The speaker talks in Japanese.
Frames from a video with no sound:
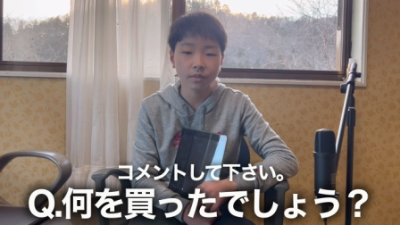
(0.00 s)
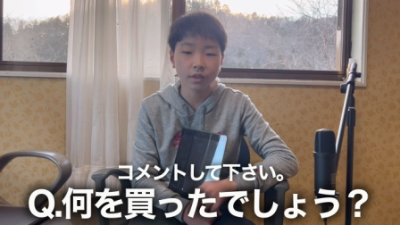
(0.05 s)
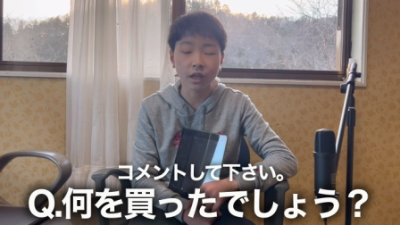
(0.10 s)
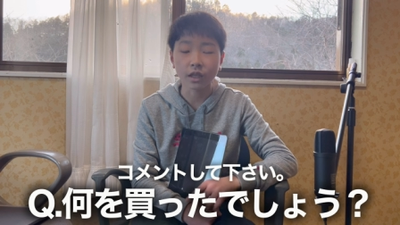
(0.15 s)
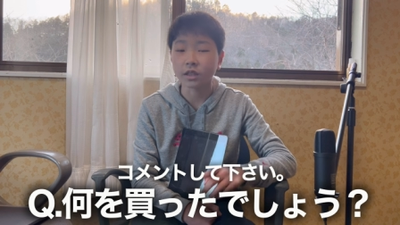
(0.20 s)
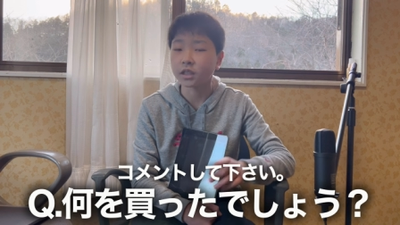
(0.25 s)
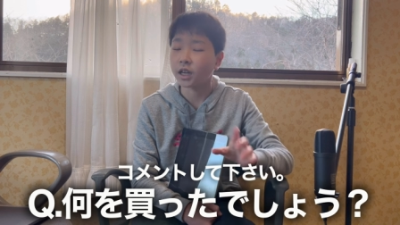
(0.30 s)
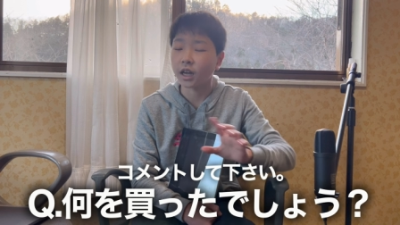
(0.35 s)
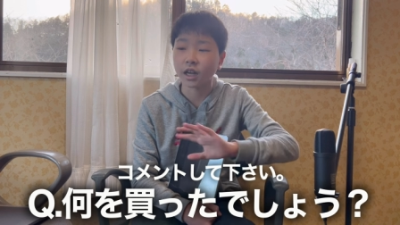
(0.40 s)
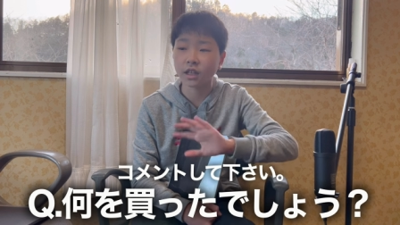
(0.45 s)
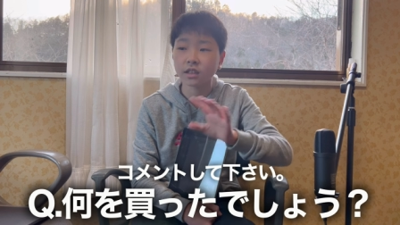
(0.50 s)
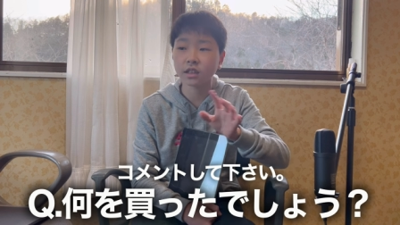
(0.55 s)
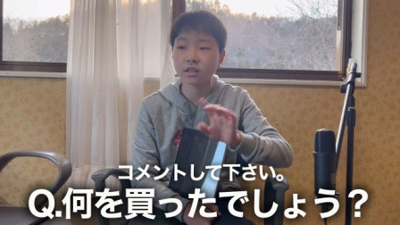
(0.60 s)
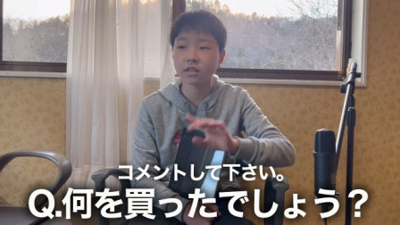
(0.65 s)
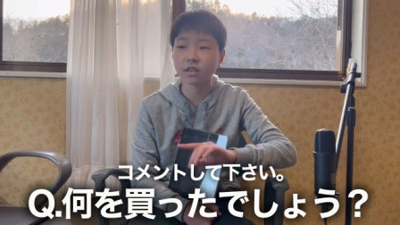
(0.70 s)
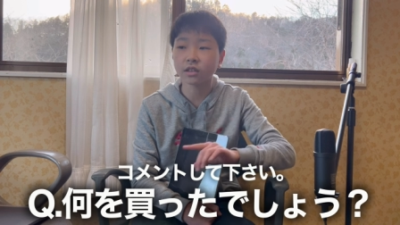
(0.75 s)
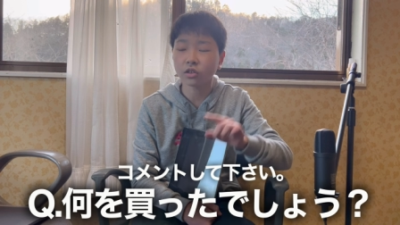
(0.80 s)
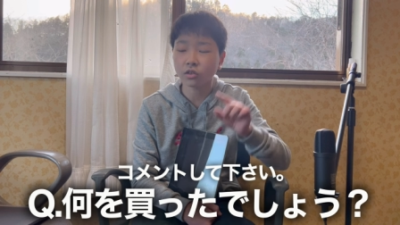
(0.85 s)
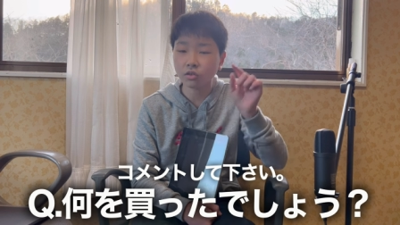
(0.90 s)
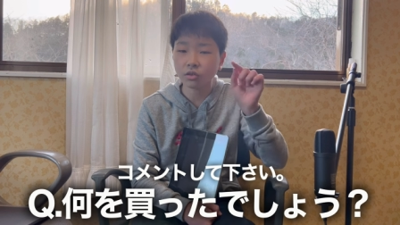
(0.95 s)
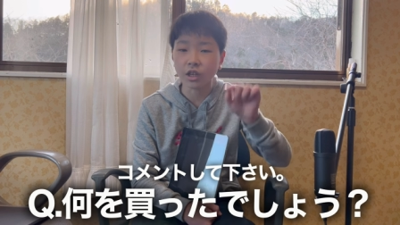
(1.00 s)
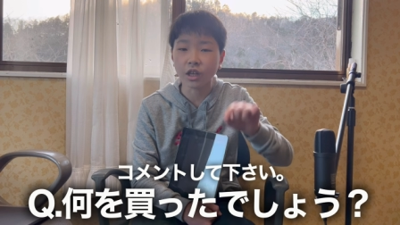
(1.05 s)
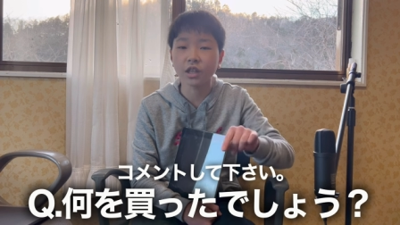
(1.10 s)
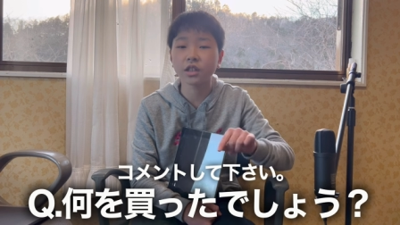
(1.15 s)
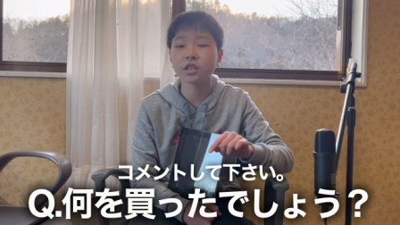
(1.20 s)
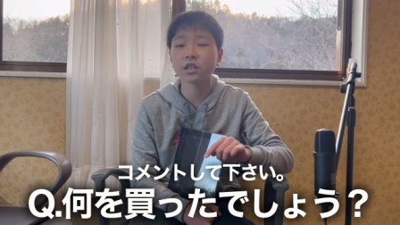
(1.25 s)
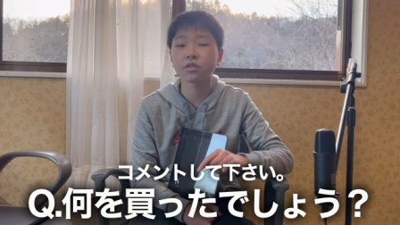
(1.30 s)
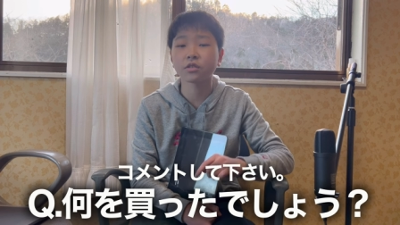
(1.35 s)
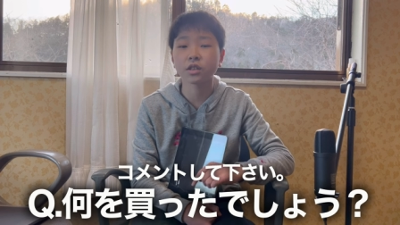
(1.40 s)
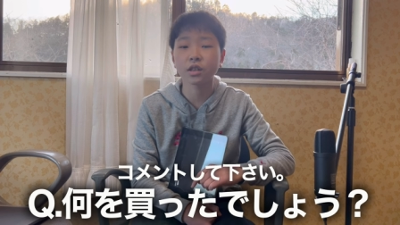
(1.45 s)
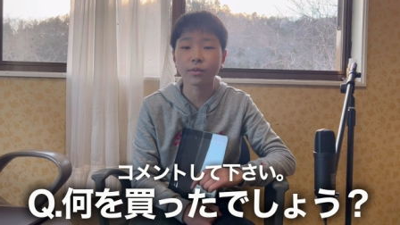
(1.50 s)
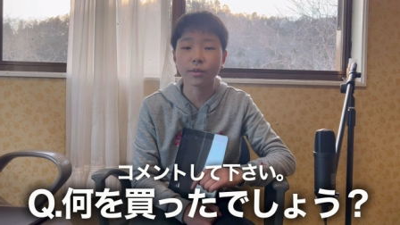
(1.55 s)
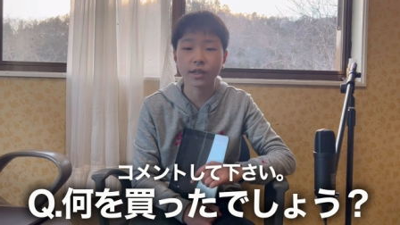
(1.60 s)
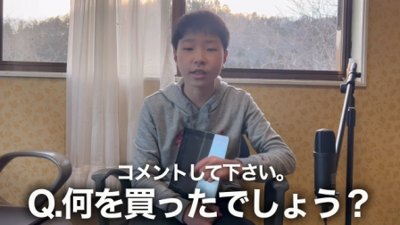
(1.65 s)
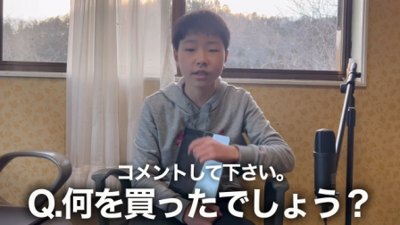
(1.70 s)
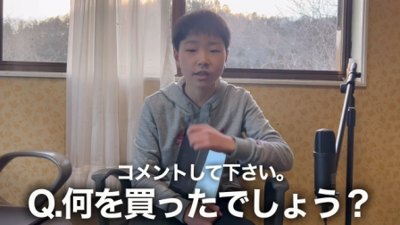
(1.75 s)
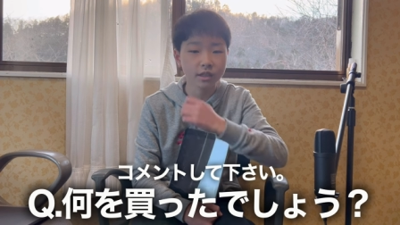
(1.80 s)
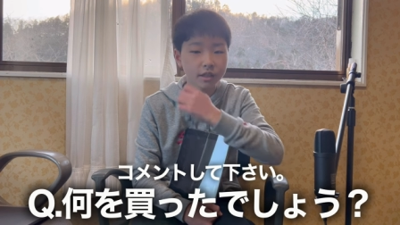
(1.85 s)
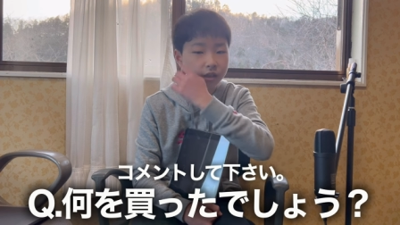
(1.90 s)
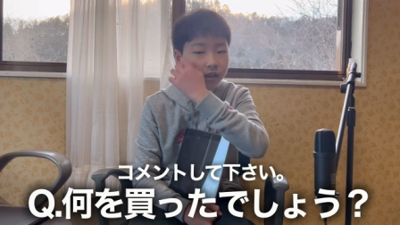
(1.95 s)
あ、じゃあ当たった人に返信をつけま
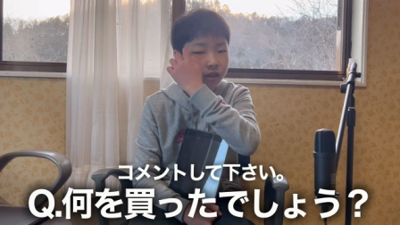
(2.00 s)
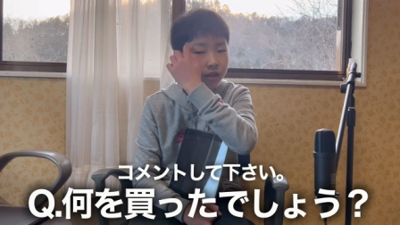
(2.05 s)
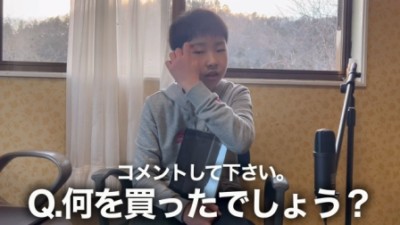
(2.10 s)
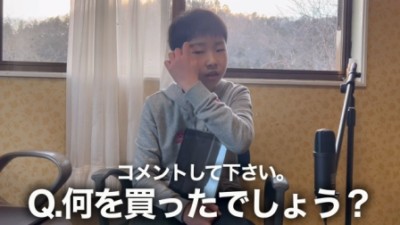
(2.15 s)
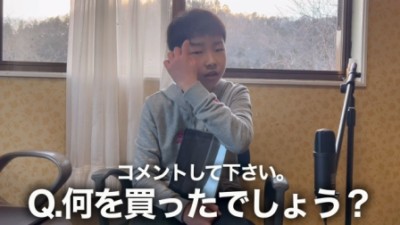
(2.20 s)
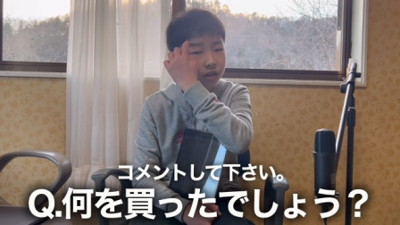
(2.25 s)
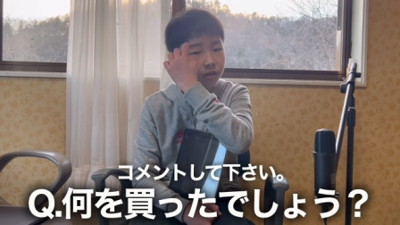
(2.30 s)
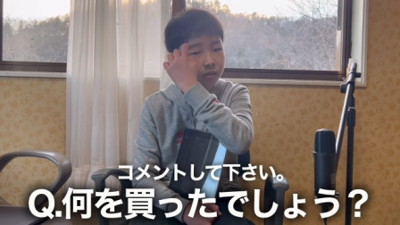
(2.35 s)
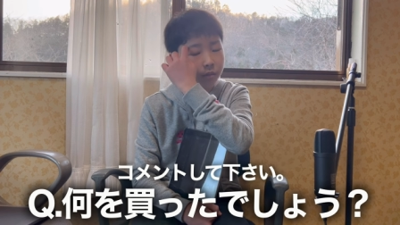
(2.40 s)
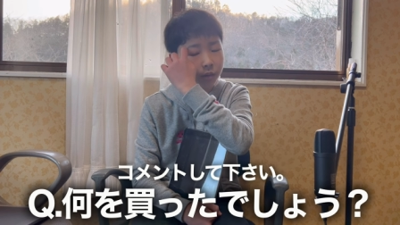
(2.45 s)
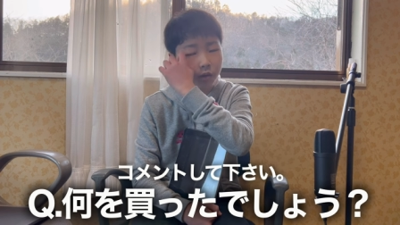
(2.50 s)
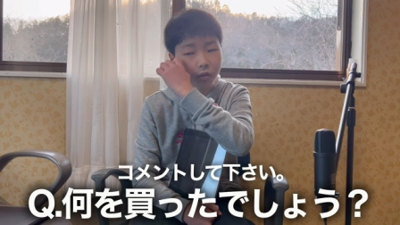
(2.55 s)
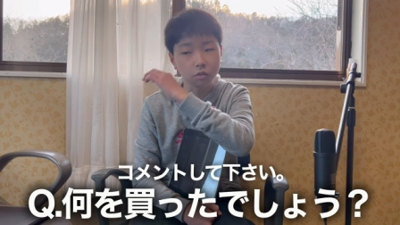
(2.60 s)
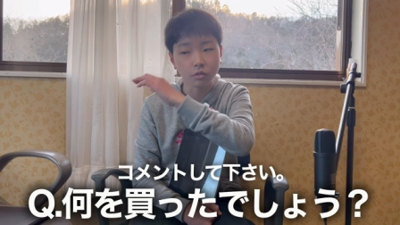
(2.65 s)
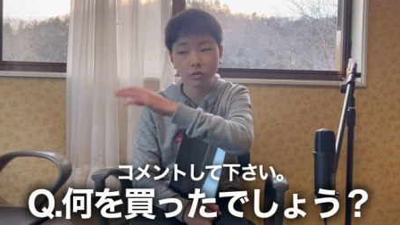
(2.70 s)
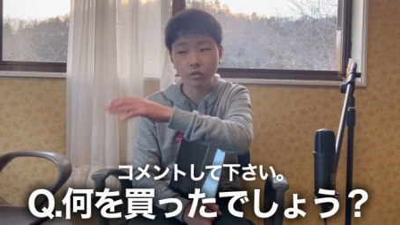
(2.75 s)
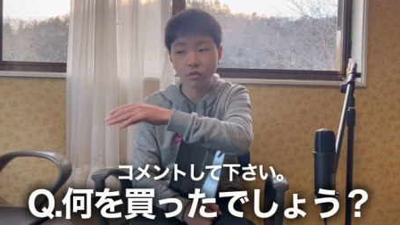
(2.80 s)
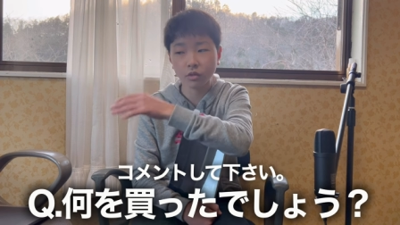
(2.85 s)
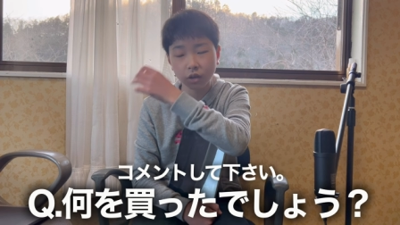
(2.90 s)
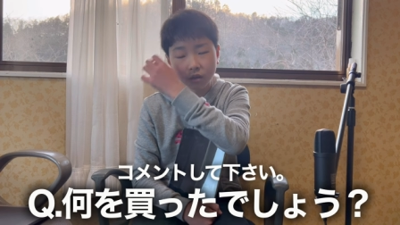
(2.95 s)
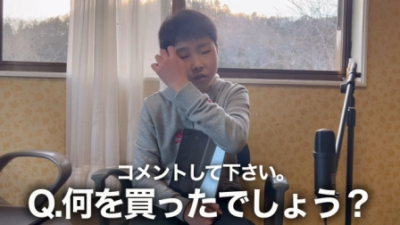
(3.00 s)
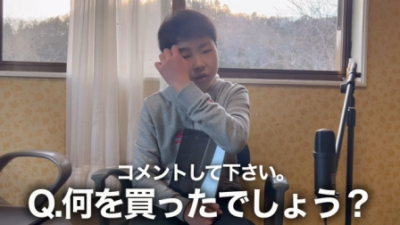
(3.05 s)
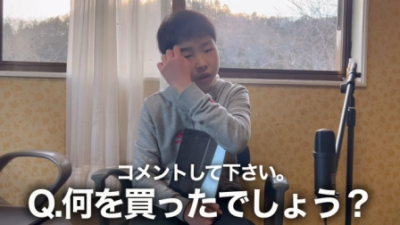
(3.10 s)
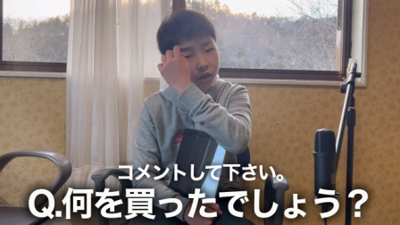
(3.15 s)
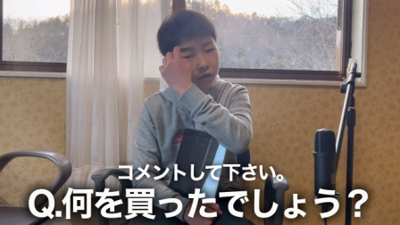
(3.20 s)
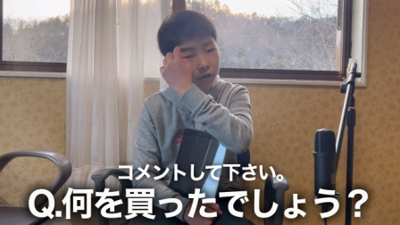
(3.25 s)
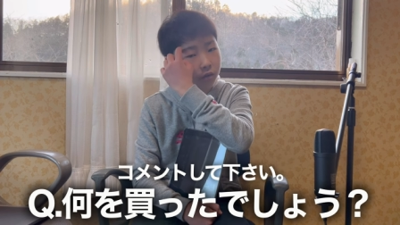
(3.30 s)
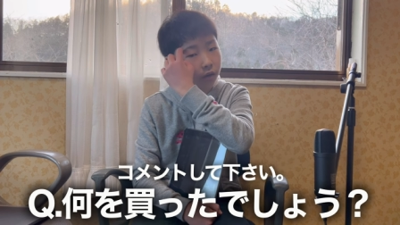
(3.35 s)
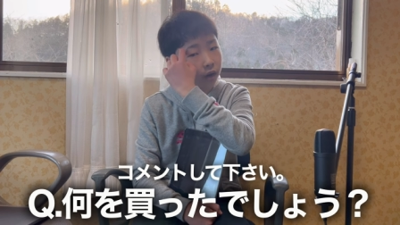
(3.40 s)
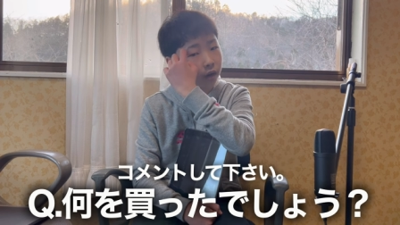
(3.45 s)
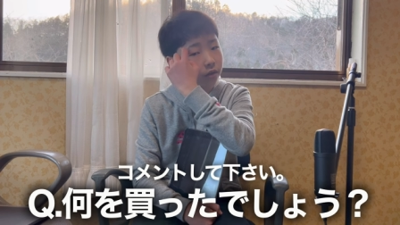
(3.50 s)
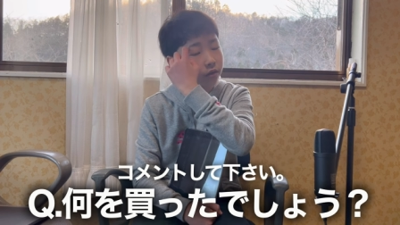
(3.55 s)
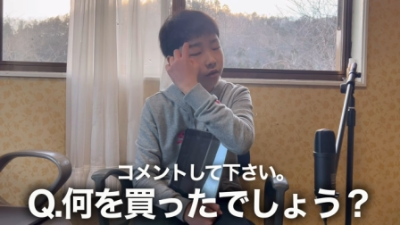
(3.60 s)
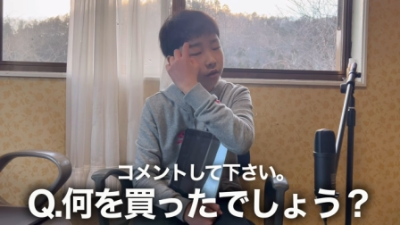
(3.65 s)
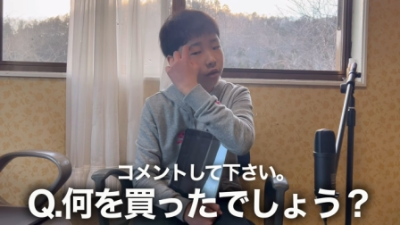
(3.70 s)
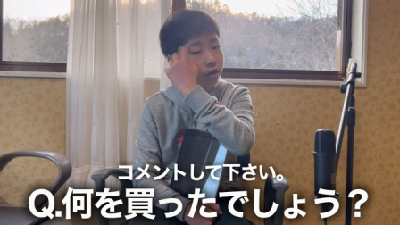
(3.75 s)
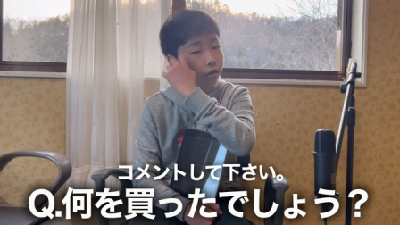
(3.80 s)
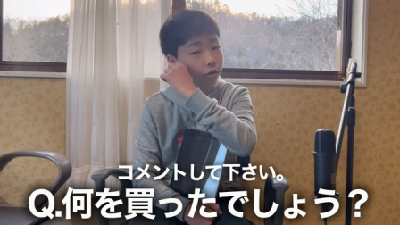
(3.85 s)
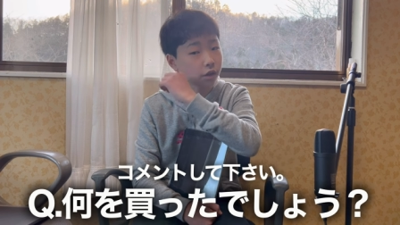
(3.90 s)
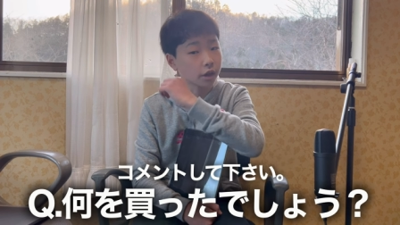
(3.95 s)
す。まあ、この動画の最後でわかるんで
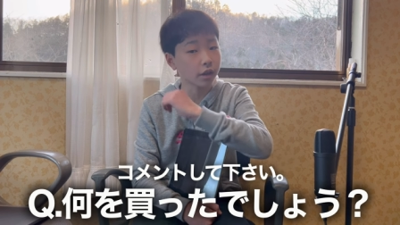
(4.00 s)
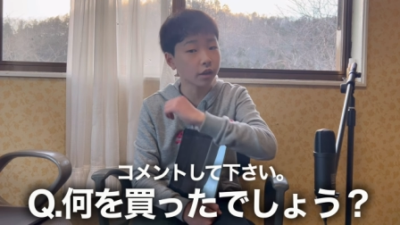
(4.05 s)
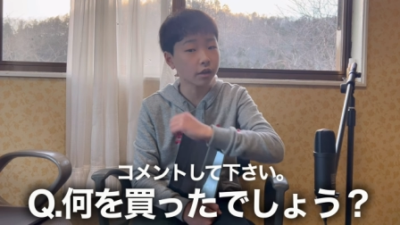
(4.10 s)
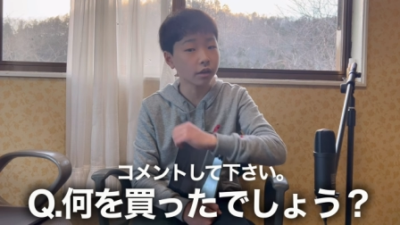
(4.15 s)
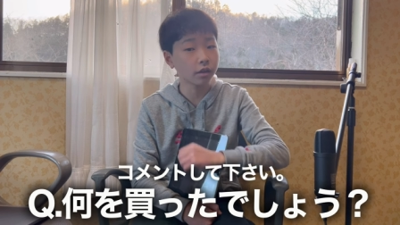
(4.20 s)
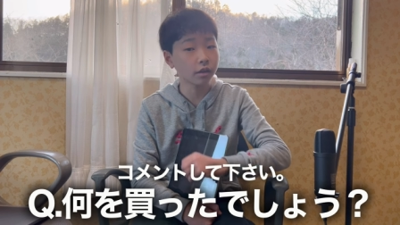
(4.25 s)
すけどね。